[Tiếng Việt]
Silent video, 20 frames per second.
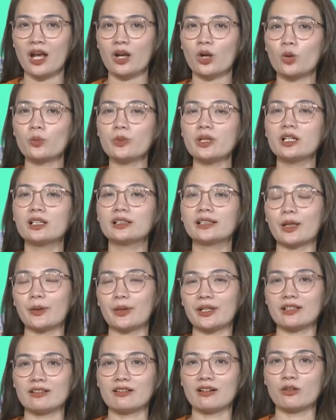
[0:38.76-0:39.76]
Cũng như theo
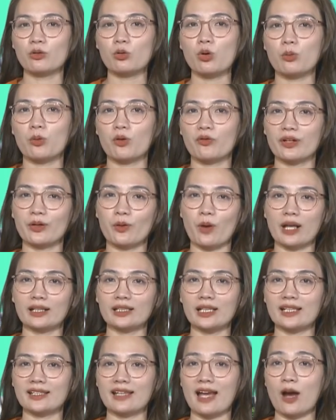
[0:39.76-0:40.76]
định hướng của Bộ Văn hóa
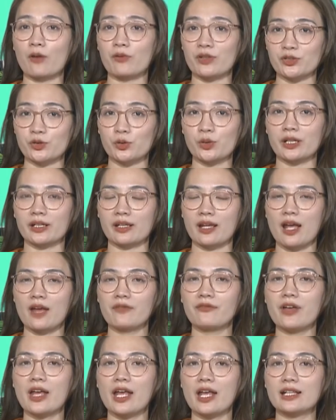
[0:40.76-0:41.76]
Thể thao và Du lịch
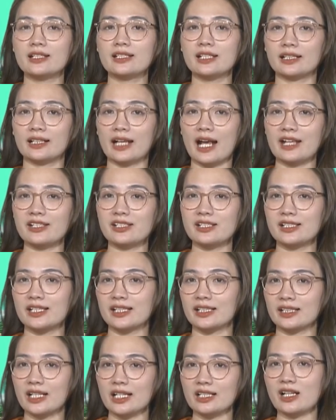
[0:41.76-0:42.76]
về triển khai chương
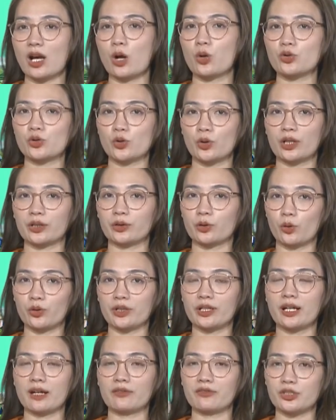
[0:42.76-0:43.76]
trình kích cầu du lịch nội
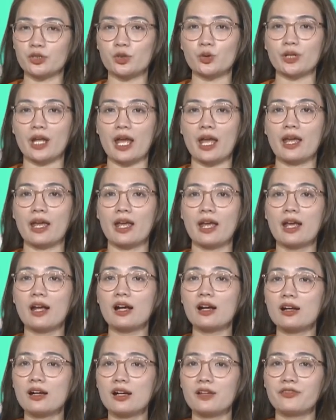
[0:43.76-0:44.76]
địa với chủ đề
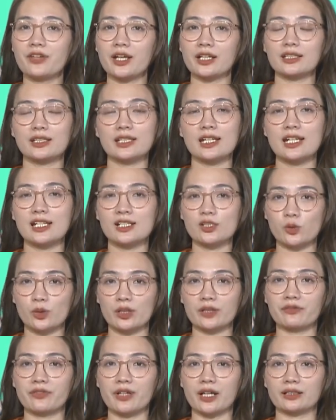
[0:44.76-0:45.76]
Người Việt đi du
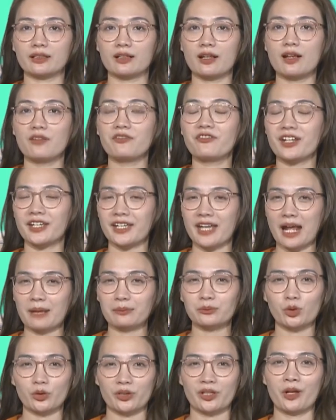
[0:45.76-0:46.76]
lịch Việt, Việt
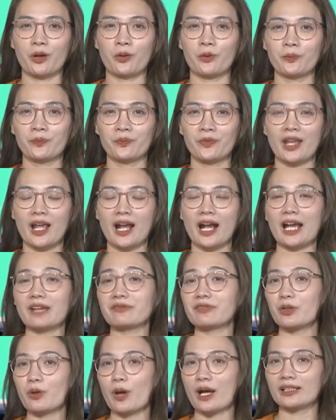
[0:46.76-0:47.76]
Nam tôi yêu – ngành
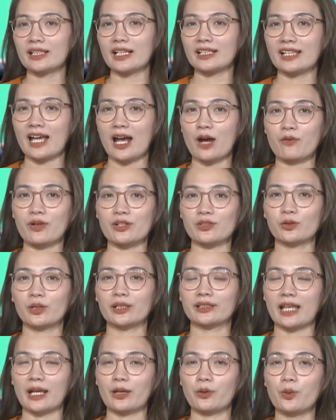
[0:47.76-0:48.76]
văn hóa thể thao và du
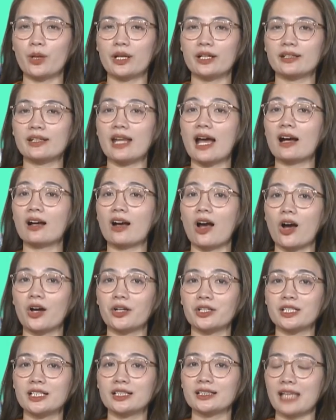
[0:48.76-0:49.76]
lịch Thái Nguyên đã có
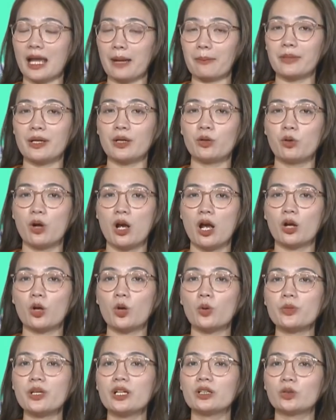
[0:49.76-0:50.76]
những tham mưu
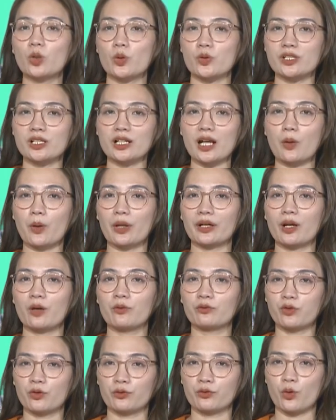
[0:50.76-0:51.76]
cũng như tổ chức các hoạt động
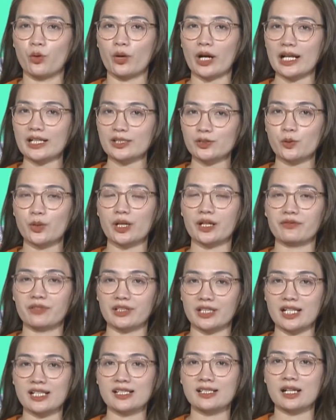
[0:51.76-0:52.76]
phục vụ khách du lịch và
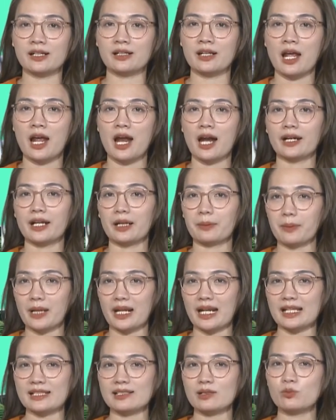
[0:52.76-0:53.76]
nhân dân, đặc biệt
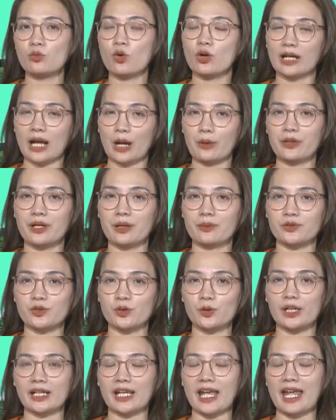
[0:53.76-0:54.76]
là trong mùa cao điểm du
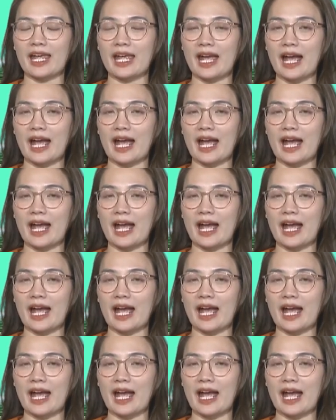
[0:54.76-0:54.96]
lịch hè